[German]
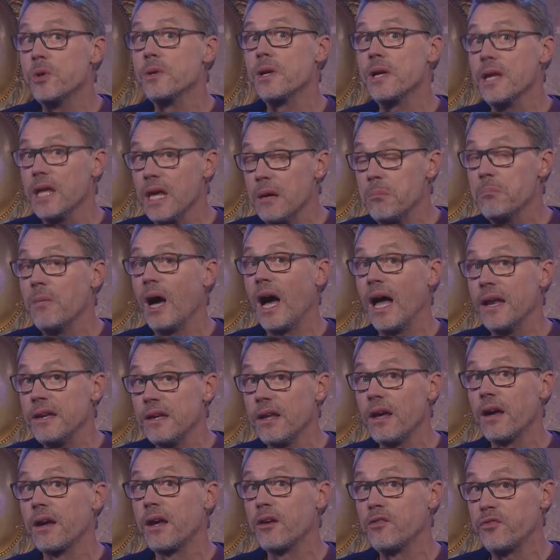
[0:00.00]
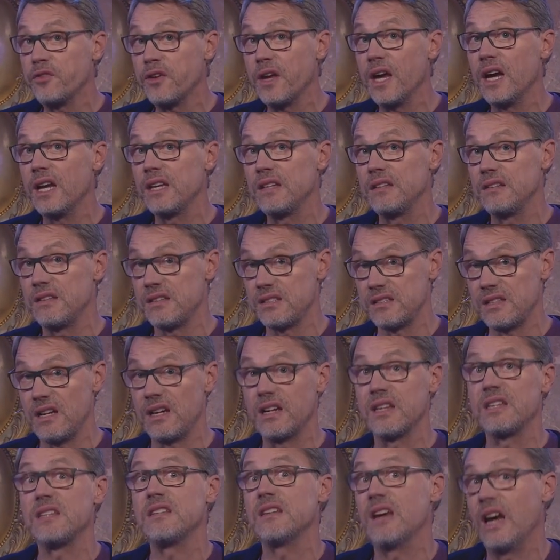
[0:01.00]
und Leben anderer gefährden. Da
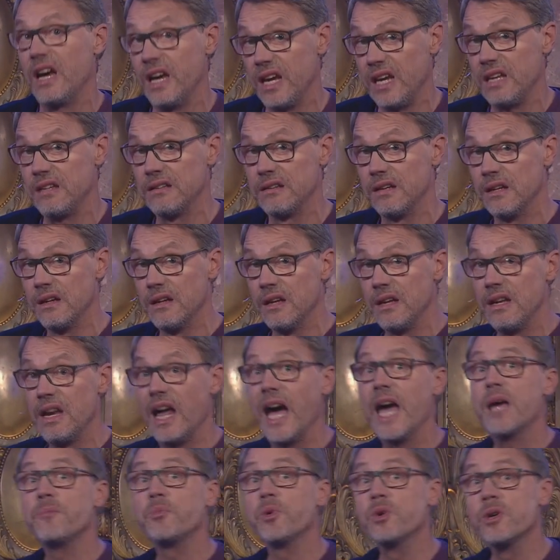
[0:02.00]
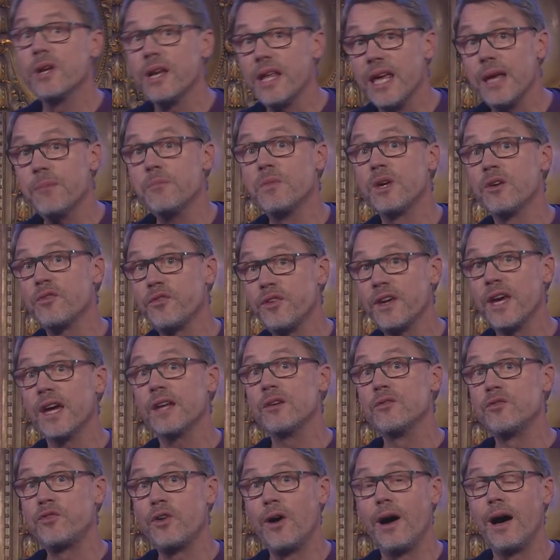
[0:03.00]
sage ich, nein, Leib und Leben
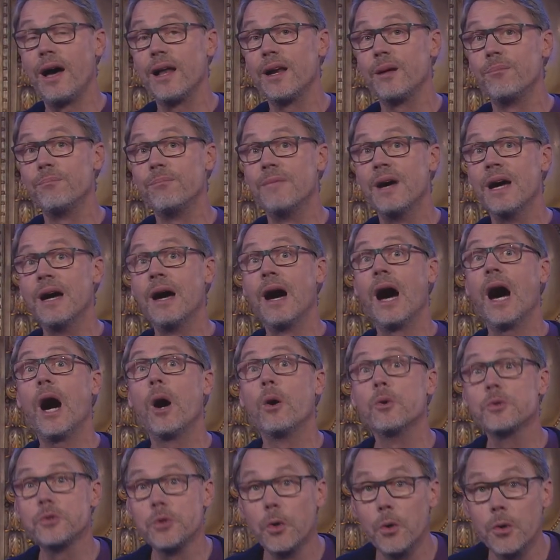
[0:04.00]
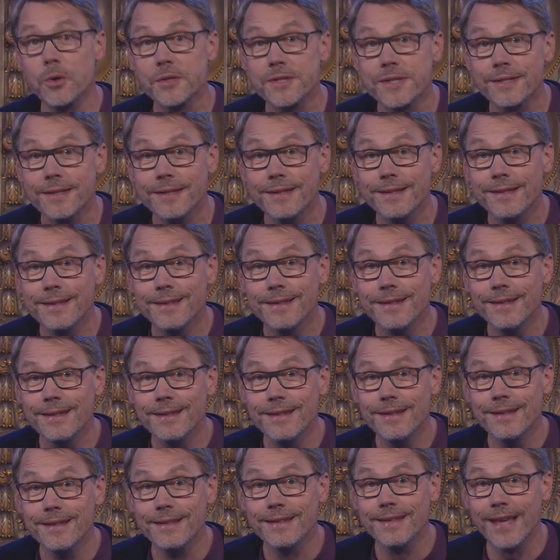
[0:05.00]
gefährden vor allem Autos.
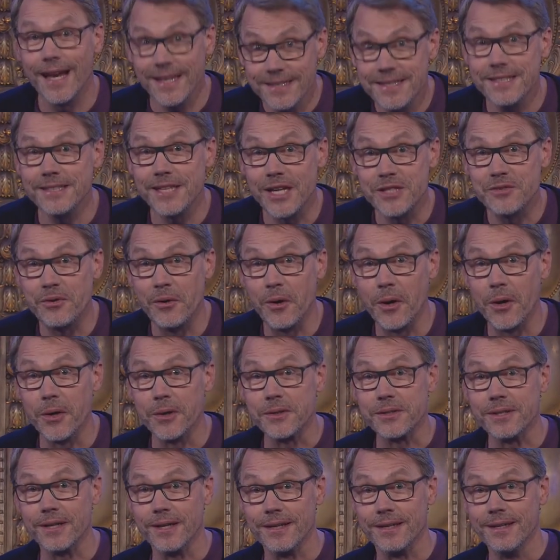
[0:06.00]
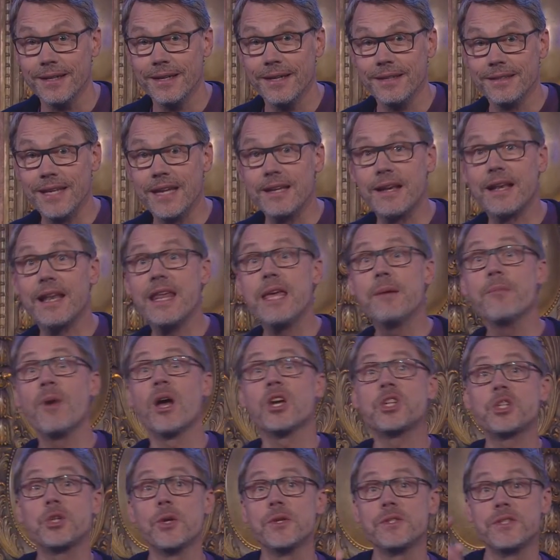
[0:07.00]
Das ist das Verrückte. Den
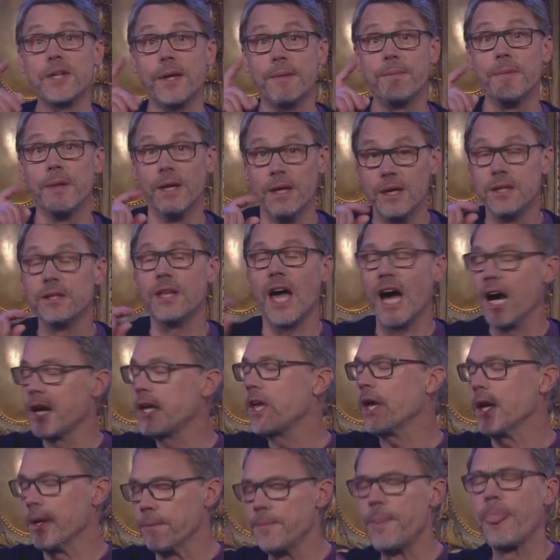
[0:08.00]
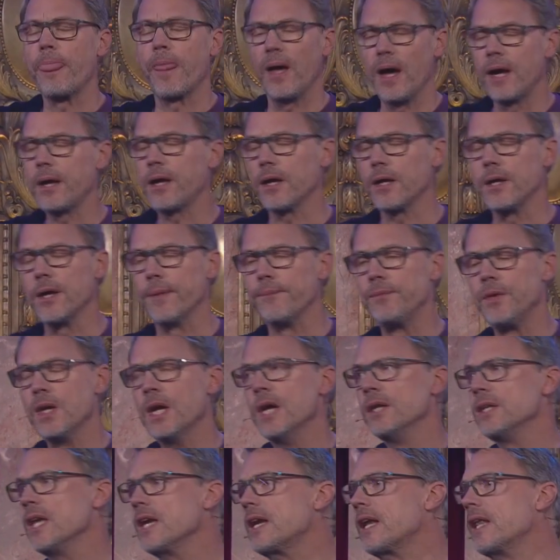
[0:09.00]
Klimaschützern, danke, danke hier,
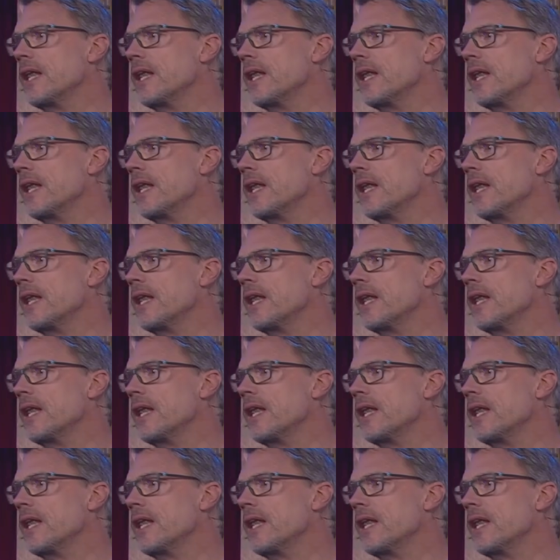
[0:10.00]
den